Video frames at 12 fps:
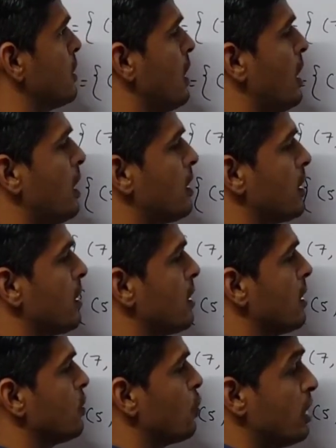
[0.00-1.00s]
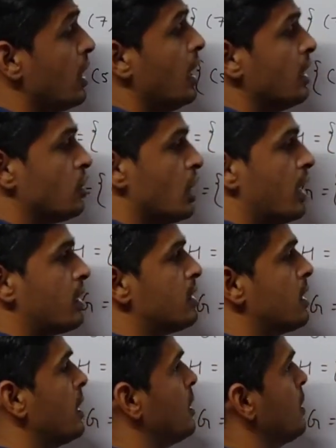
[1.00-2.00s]
सात सॉरी चार
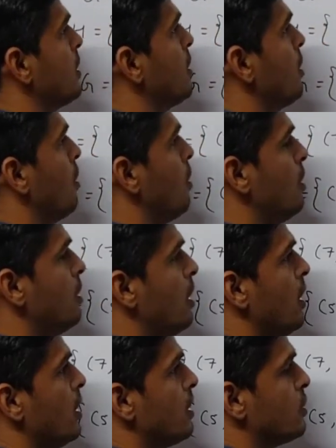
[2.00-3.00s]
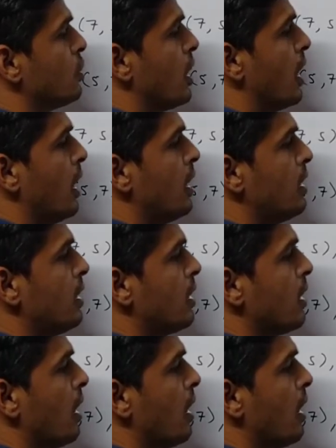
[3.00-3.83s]
सात और चार